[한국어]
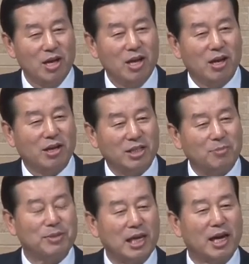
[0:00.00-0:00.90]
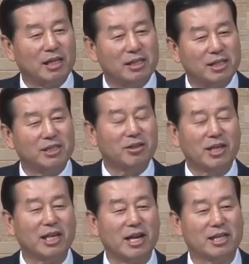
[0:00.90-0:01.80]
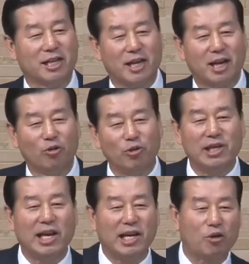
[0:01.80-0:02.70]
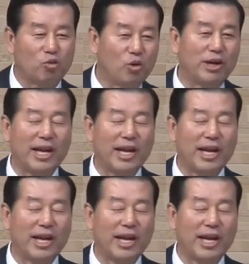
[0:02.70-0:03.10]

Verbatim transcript: 어, 십자가를 지셨기 까닭에 우리에게 구원의